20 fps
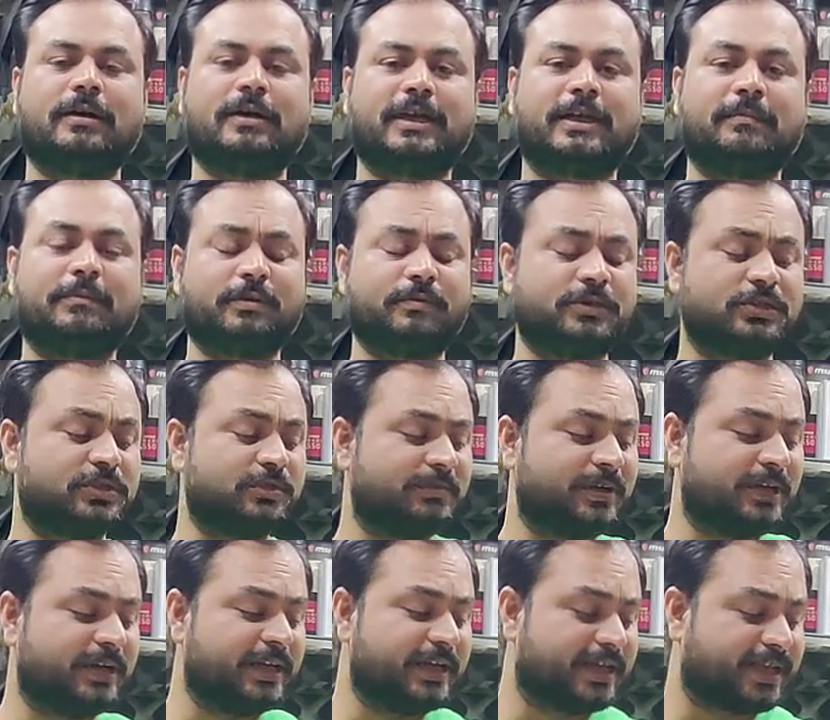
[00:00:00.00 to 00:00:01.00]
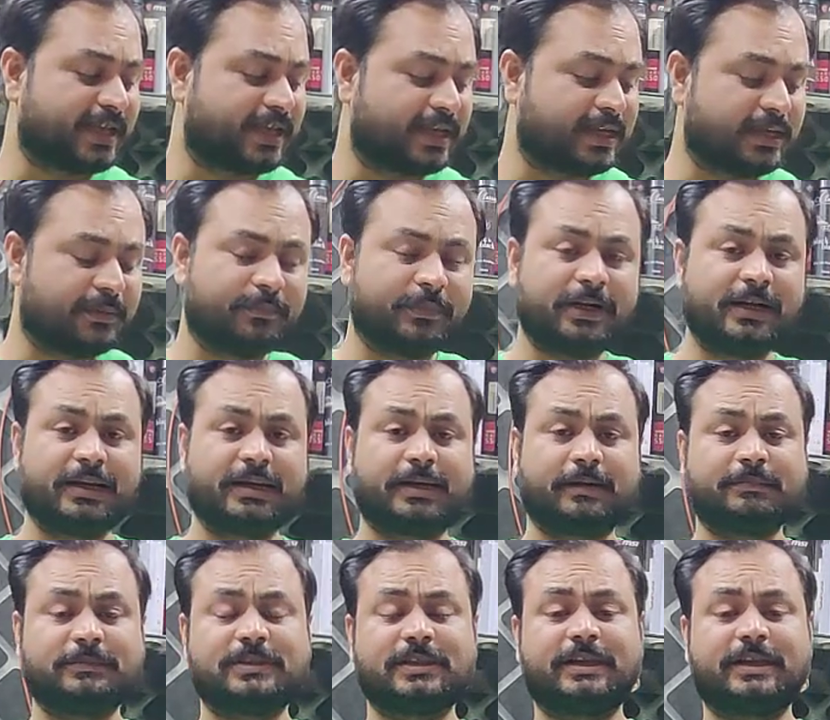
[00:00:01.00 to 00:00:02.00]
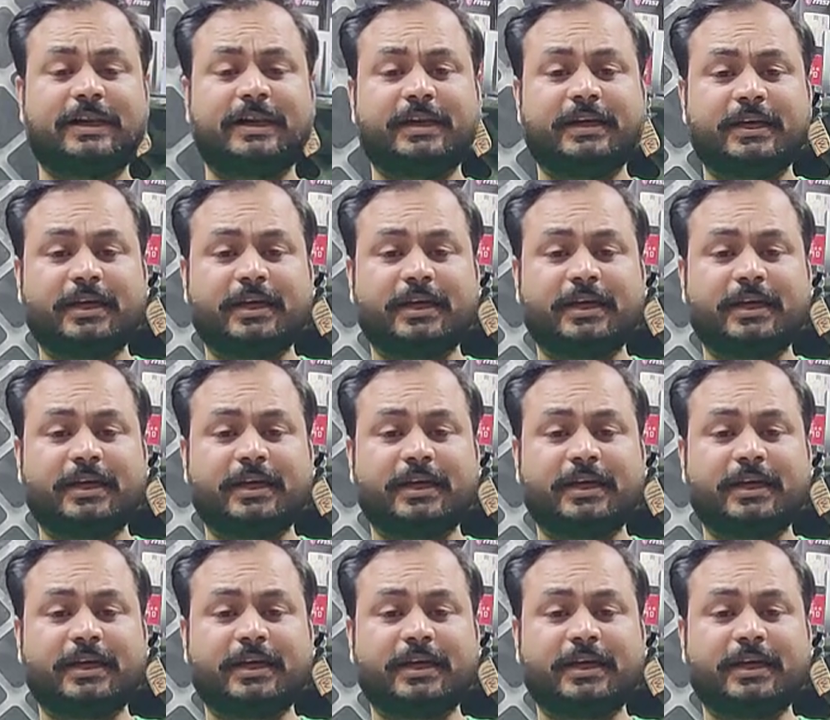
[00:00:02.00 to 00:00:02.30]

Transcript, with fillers: गेमिंग बेसी बिल्ड लेके आए ये बिल्ड हमसे रेडी